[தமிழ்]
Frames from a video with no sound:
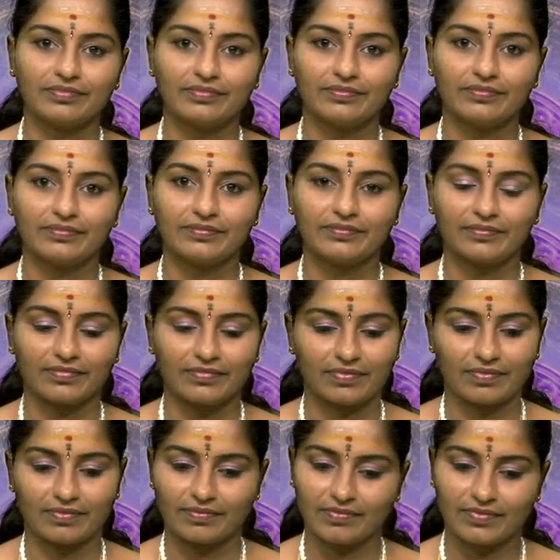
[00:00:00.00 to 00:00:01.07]
சரி
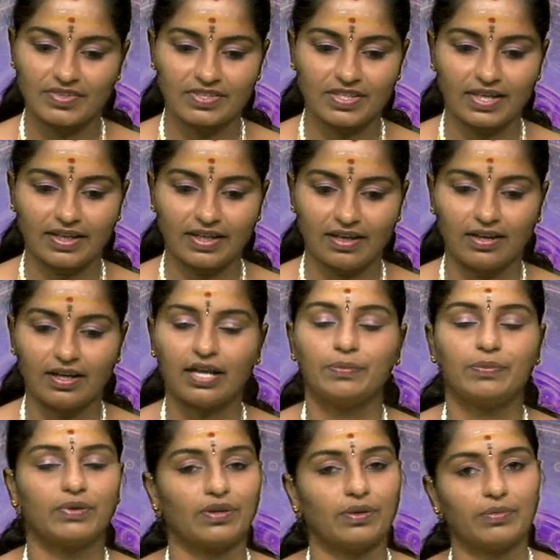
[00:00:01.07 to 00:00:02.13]
சரிங்க மேடம் சரிங்களா
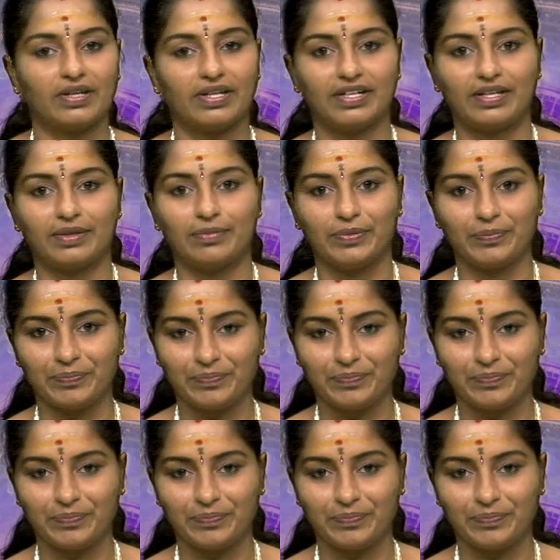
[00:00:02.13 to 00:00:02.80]
அழைப்புக்கு ரொம்ப நன்றிம்மா